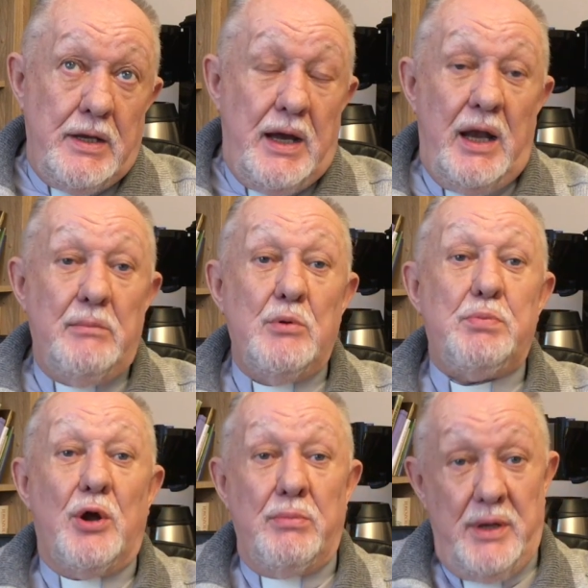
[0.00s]
Ale był
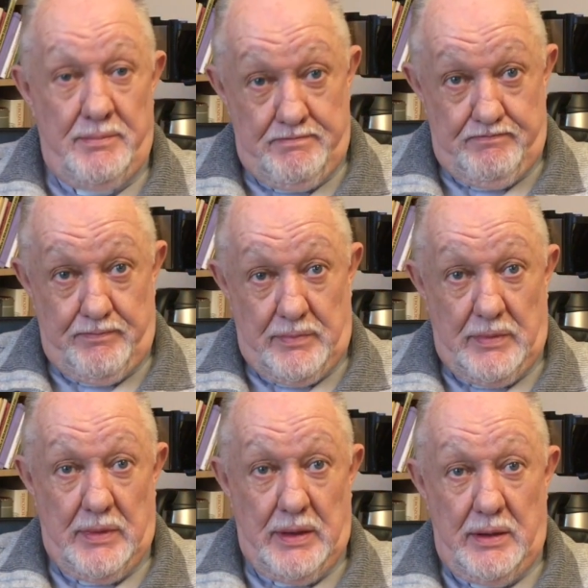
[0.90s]
problem,
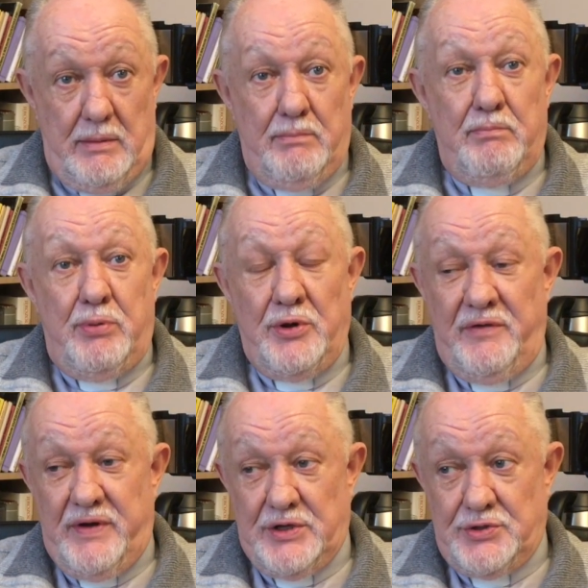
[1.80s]

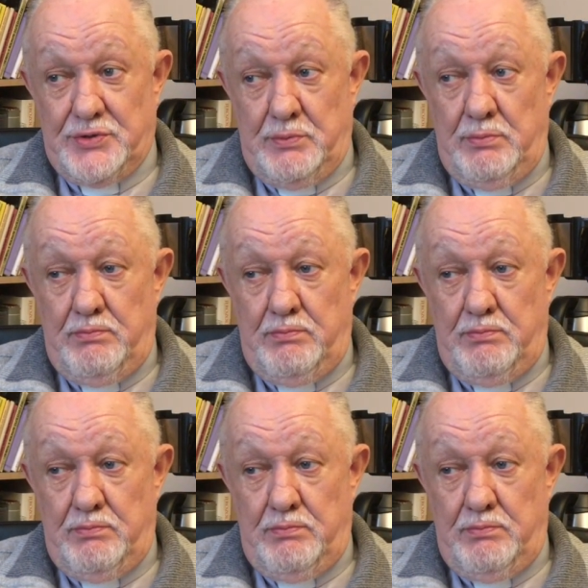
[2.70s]
ponieważ